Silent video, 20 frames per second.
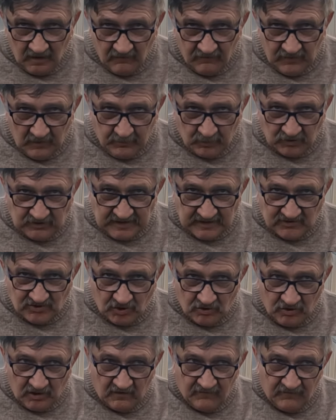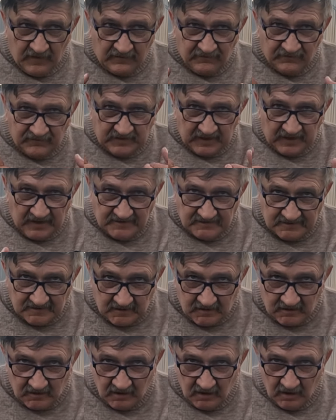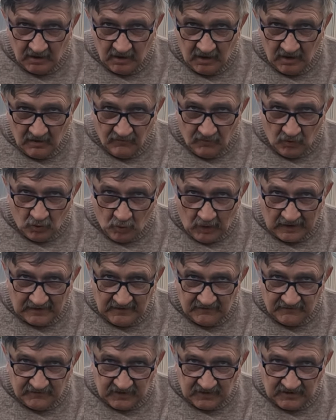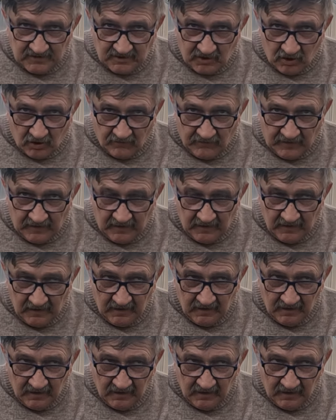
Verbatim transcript: wyposażonych we wtrysk, w układy wtryskowe,